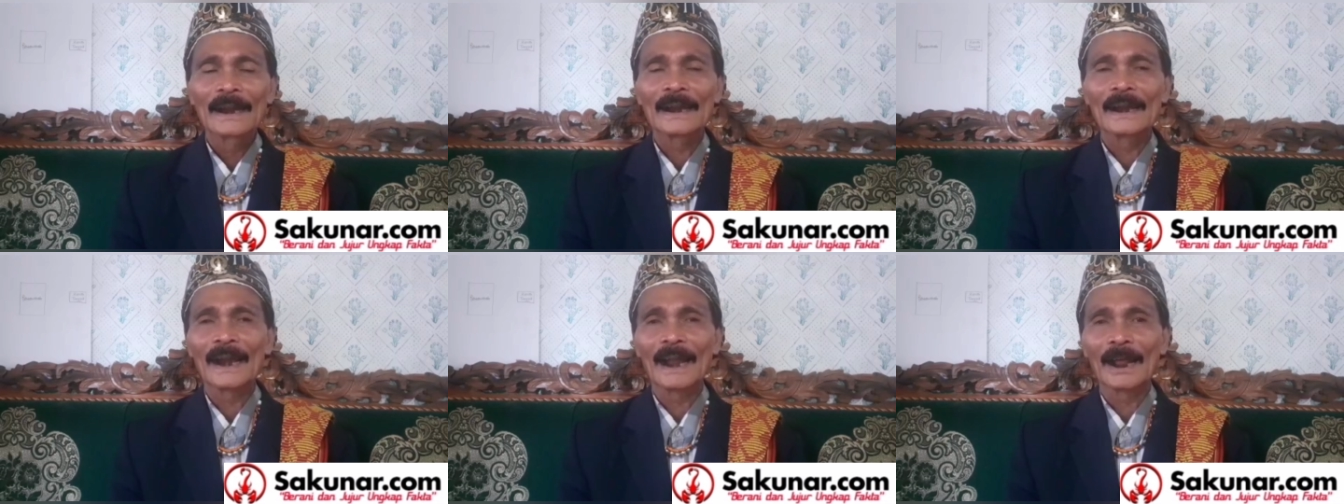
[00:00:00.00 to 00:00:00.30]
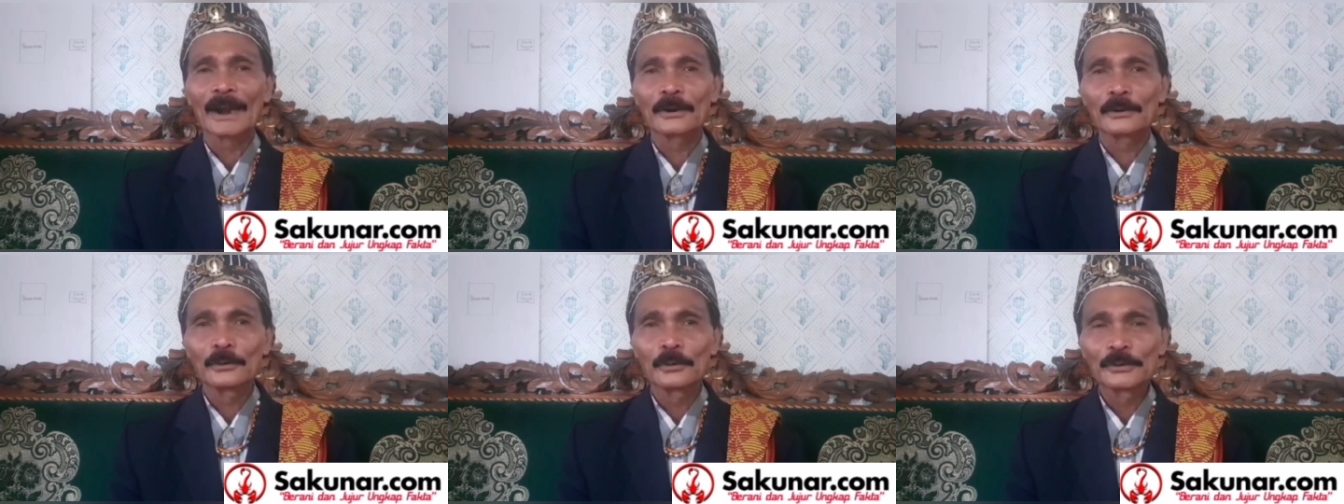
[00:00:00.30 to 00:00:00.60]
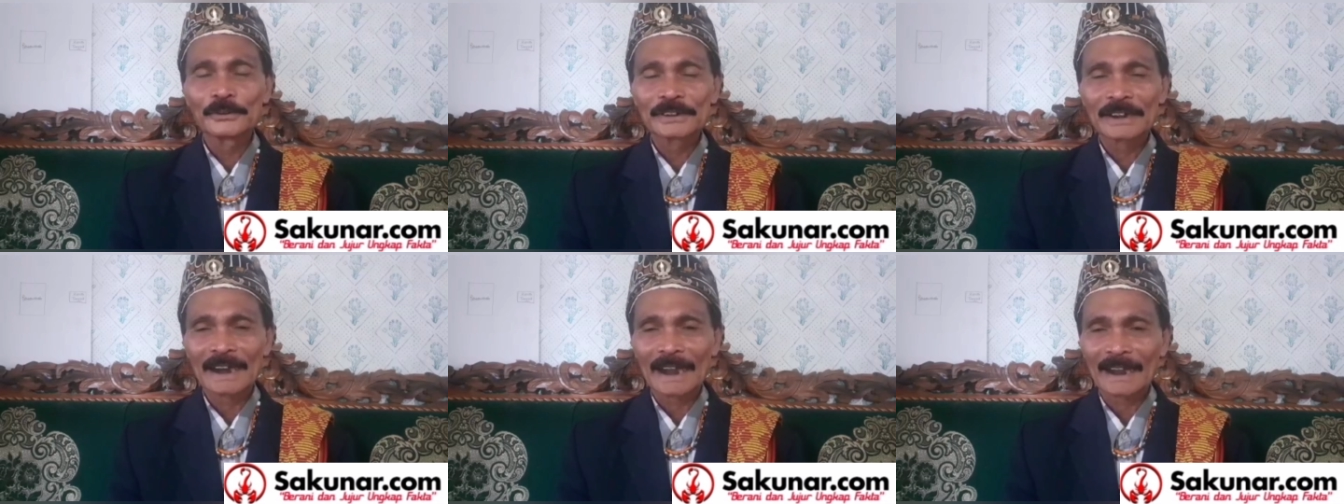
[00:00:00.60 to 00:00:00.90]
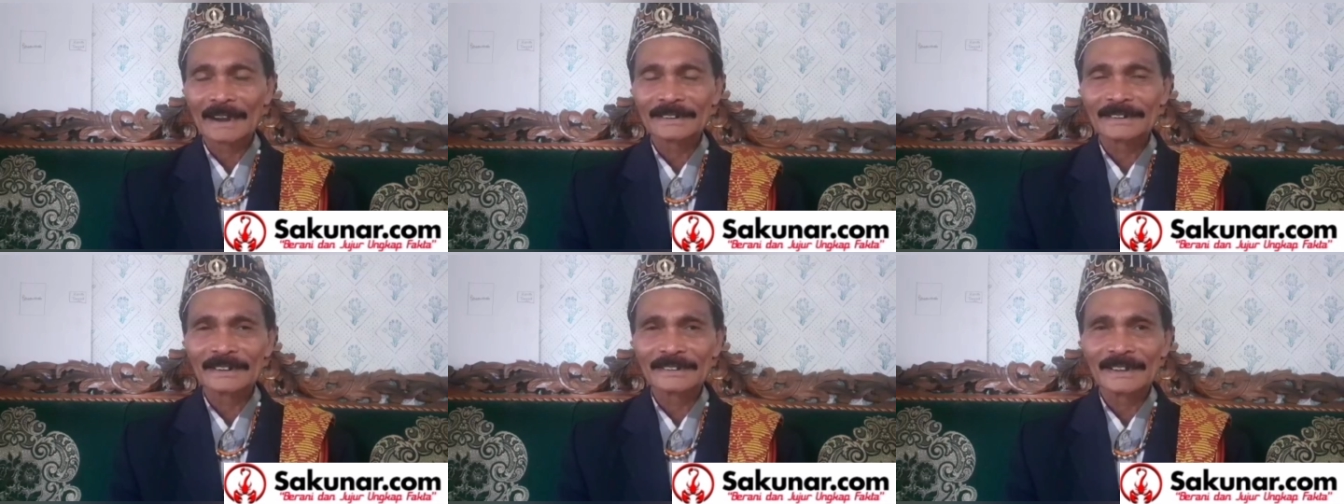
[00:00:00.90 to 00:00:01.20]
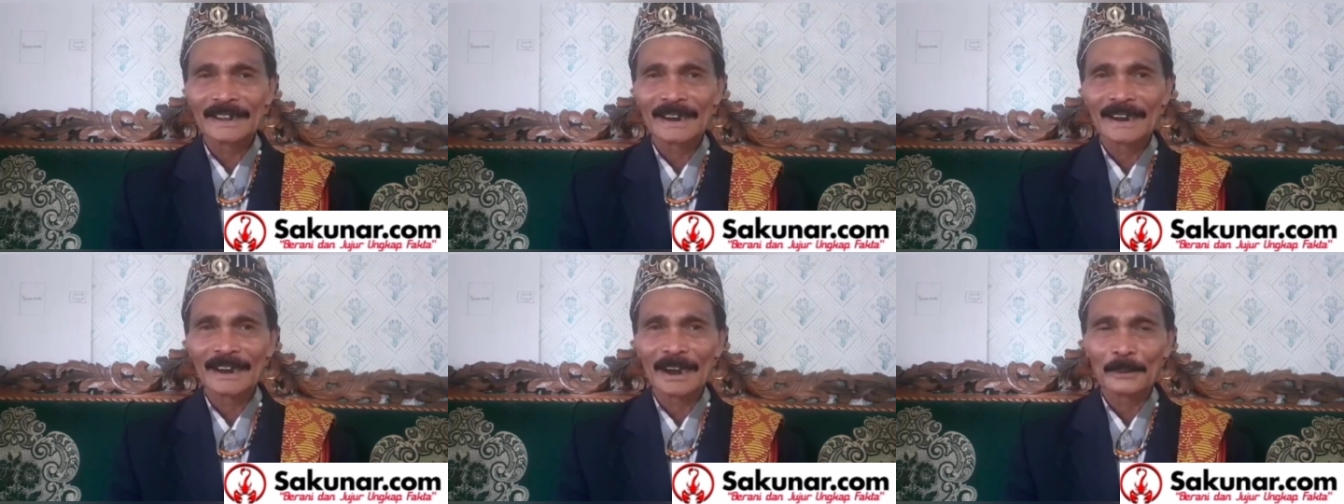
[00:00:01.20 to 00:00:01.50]
lalu lulusan
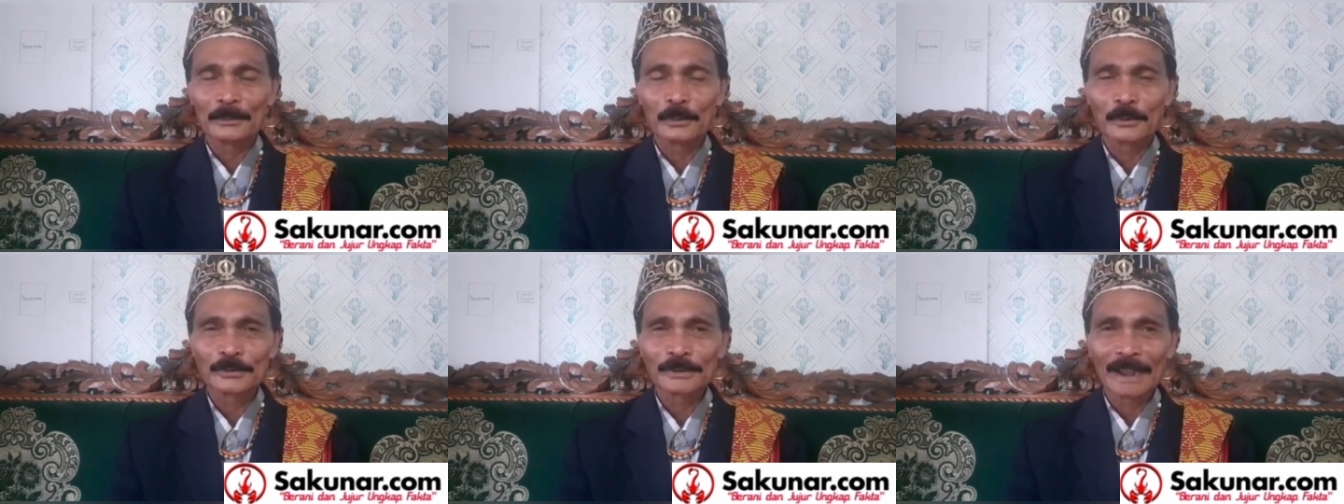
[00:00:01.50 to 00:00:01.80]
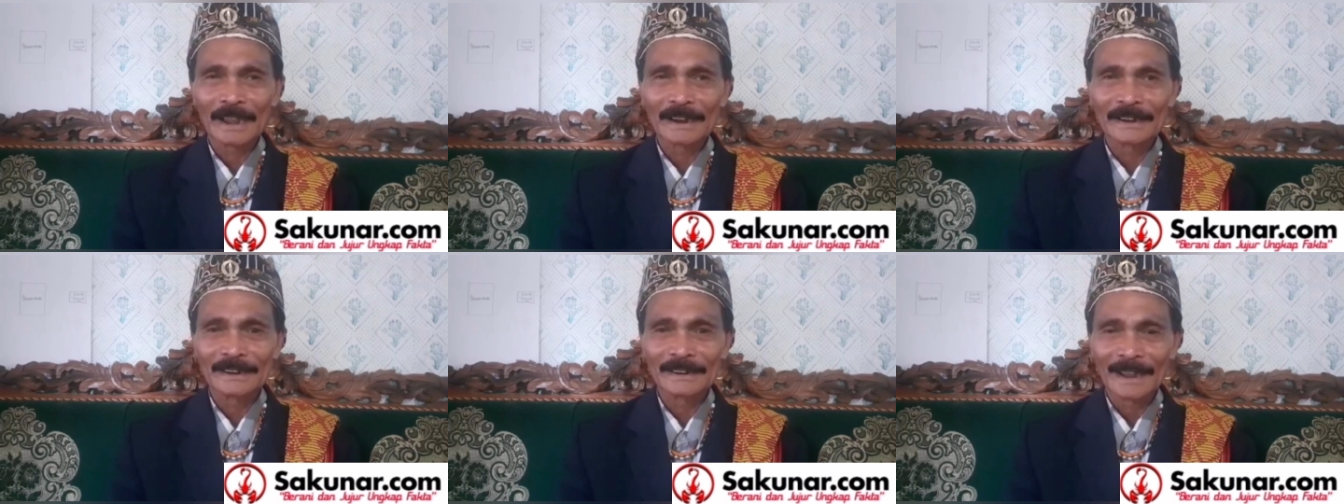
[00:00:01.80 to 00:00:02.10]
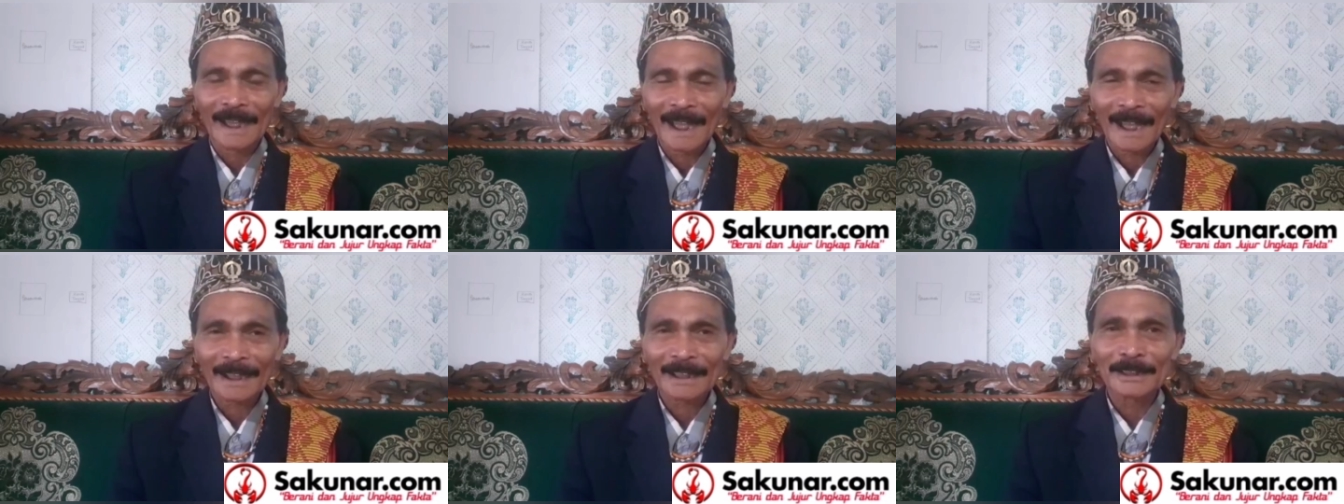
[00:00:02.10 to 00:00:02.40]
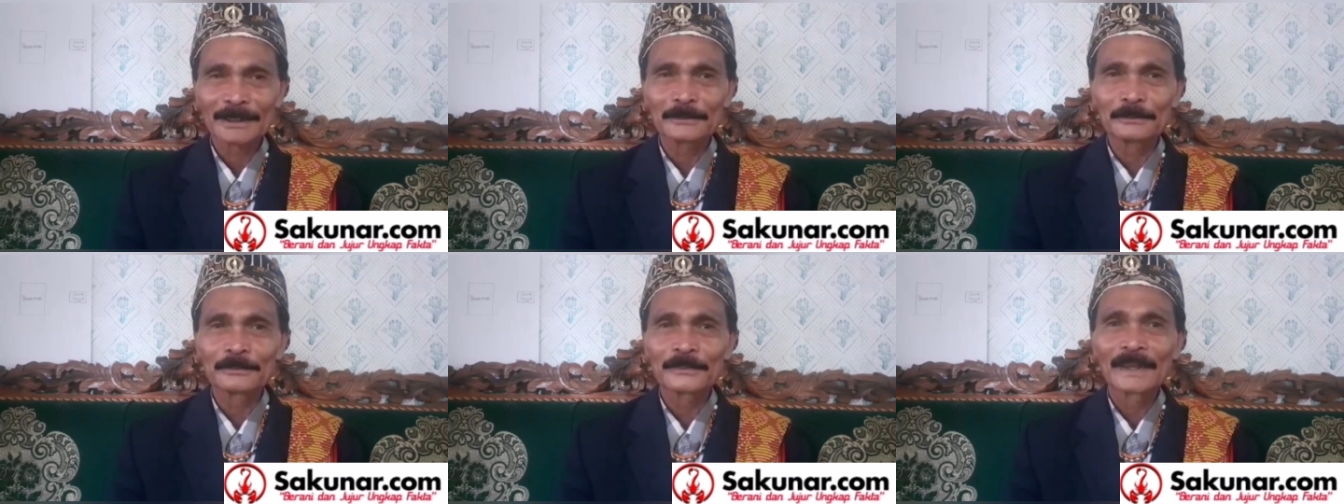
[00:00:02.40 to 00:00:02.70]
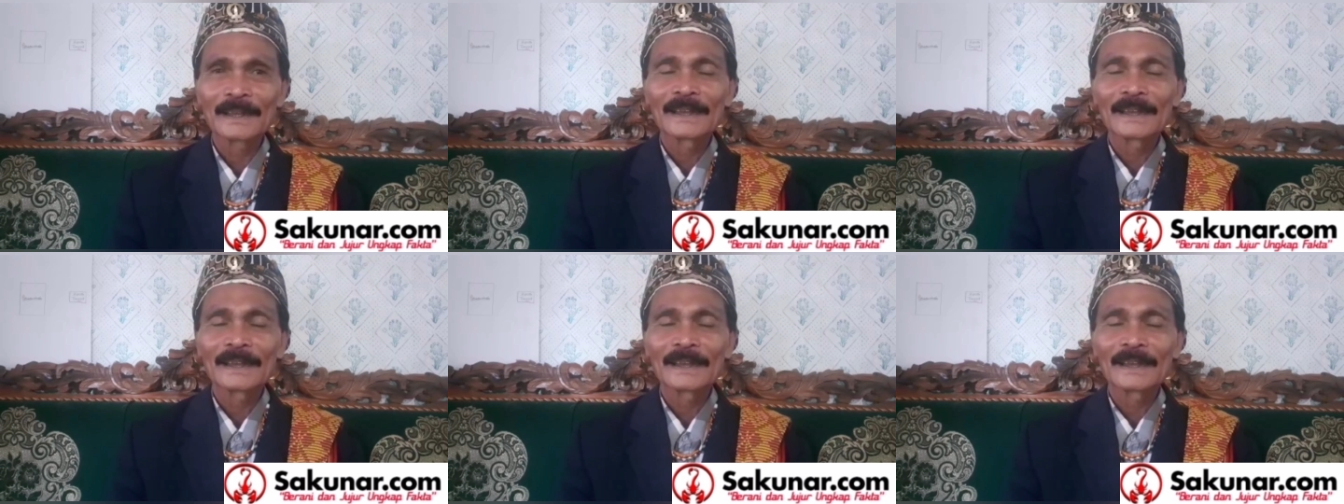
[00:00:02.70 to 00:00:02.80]
akademisnya lapor saya di Hakim